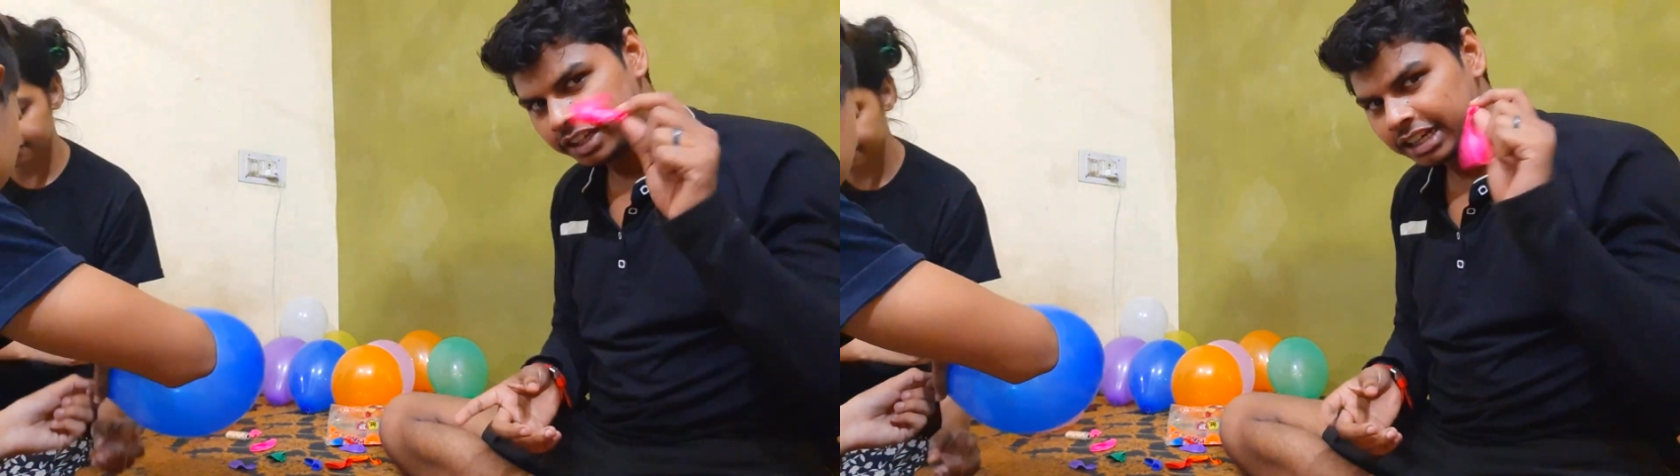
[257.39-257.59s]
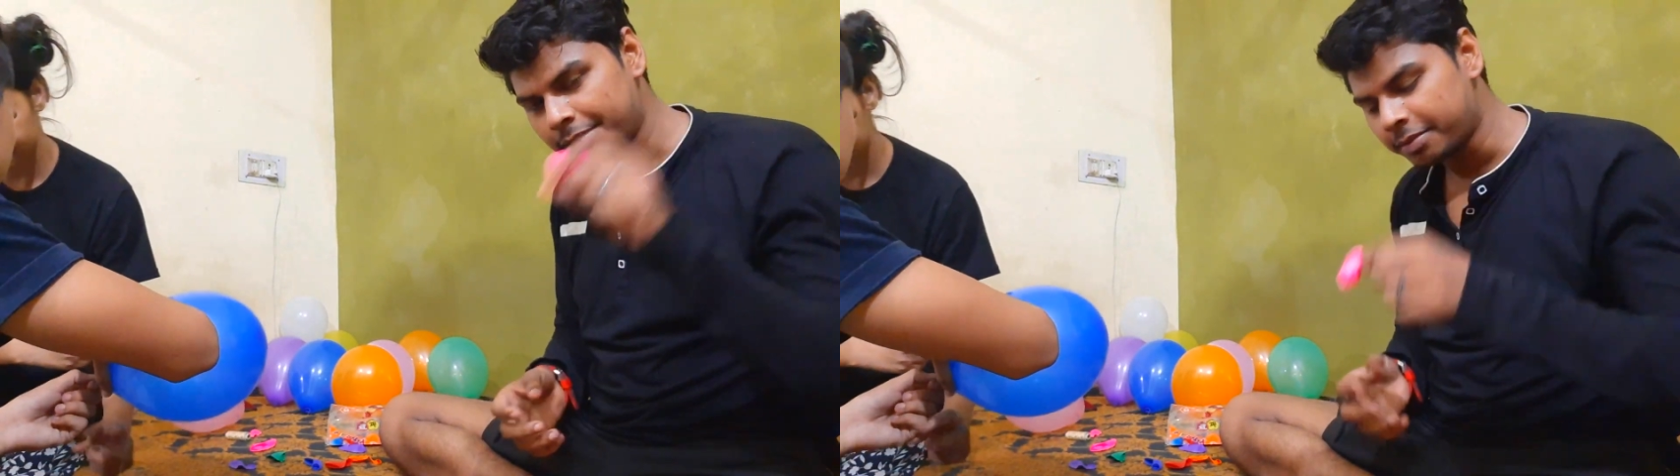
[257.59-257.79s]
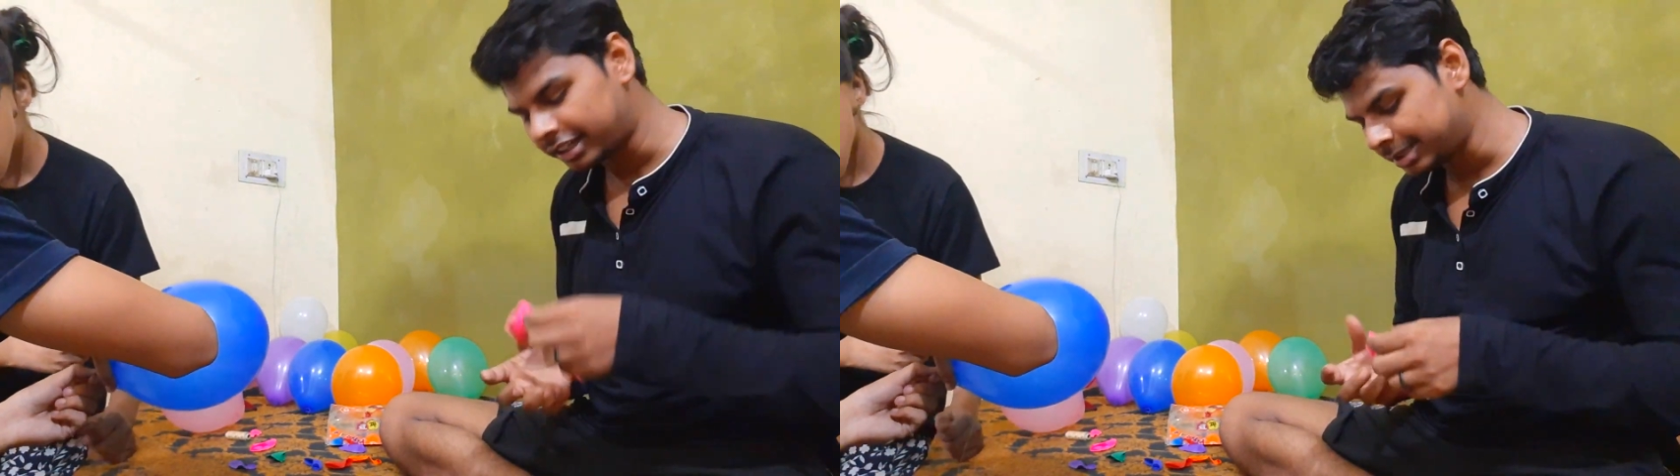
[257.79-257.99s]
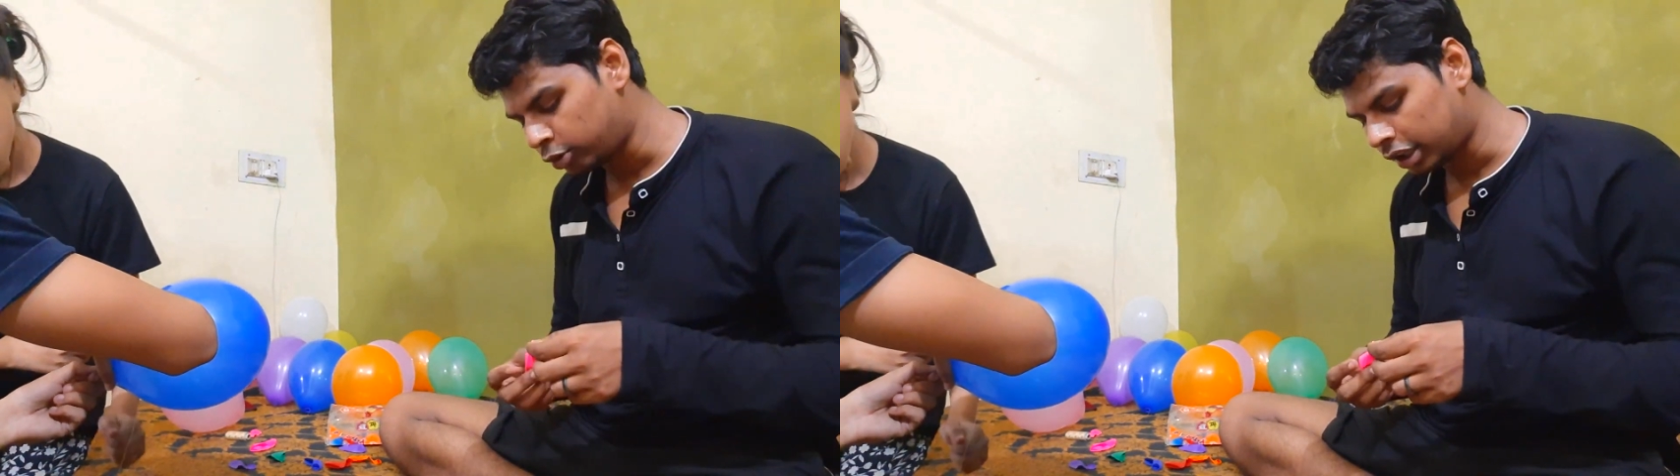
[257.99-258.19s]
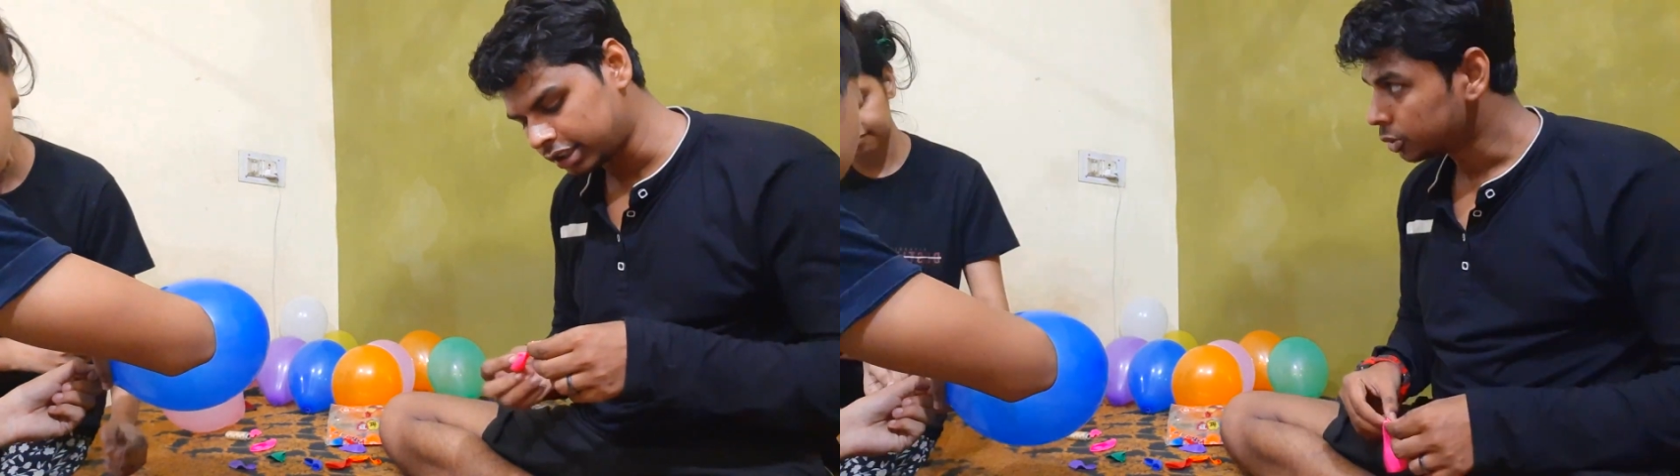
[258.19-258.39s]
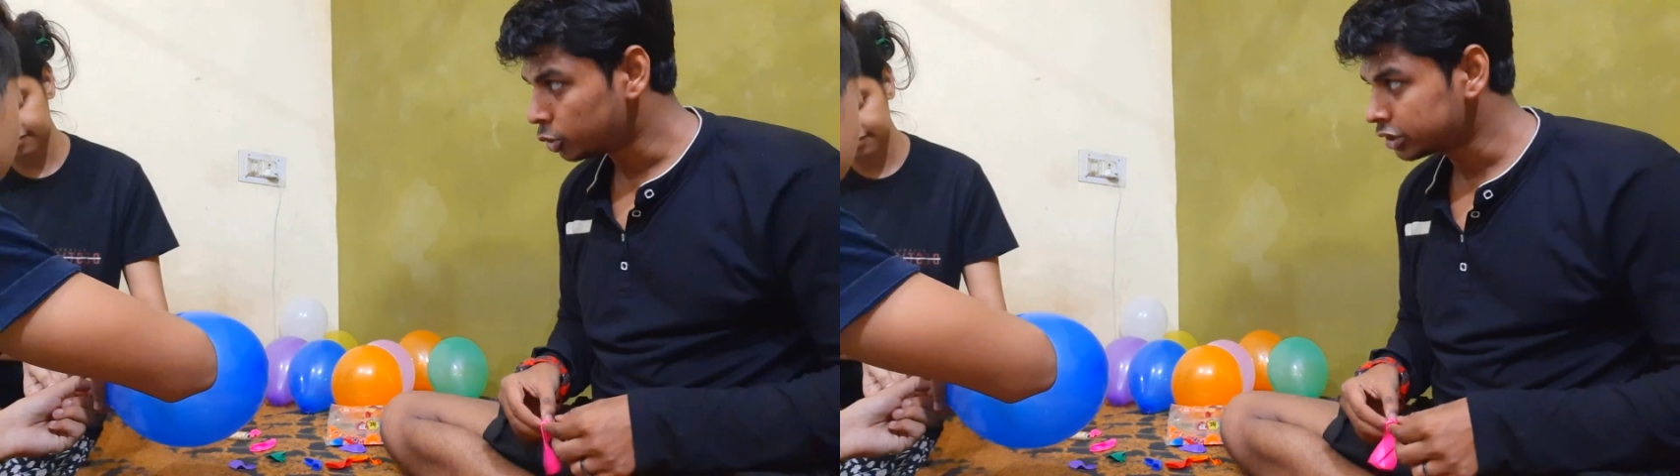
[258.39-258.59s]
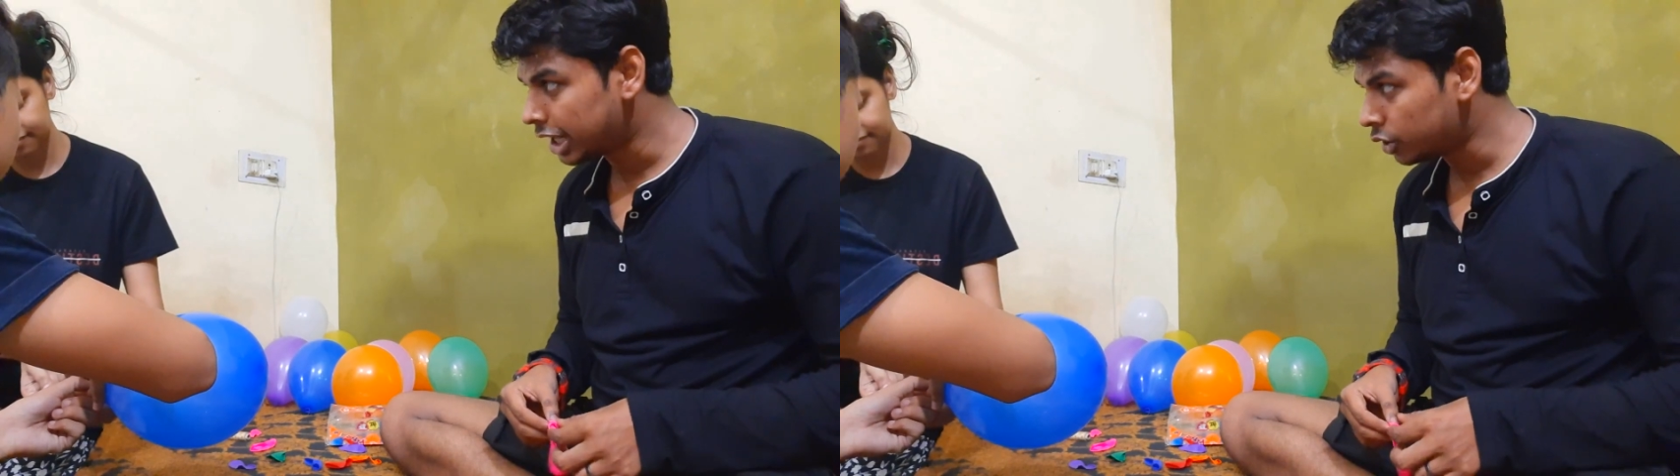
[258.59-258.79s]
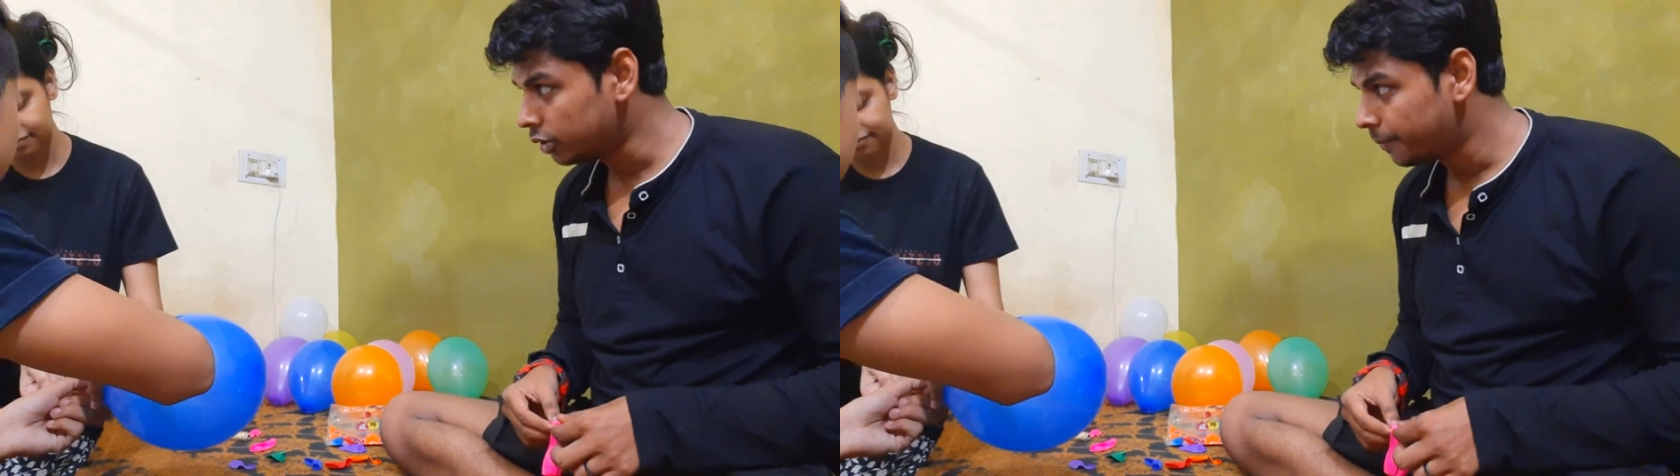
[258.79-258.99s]
देखना इन कैसे फुलाते हैं
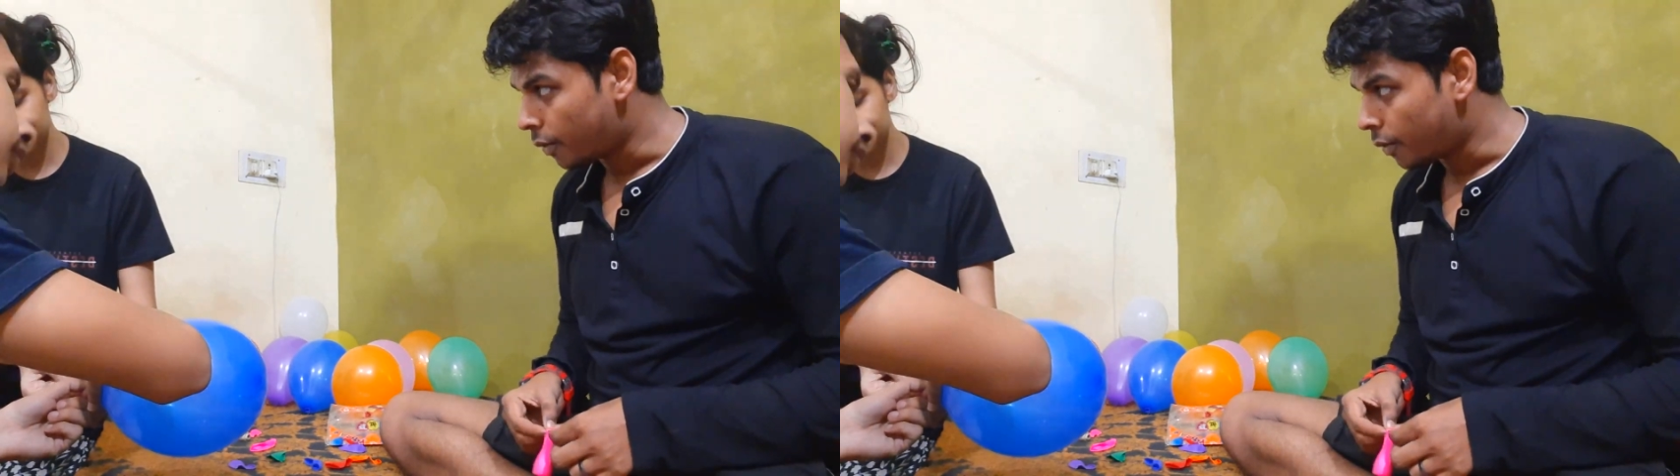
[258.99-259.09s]
तैयारो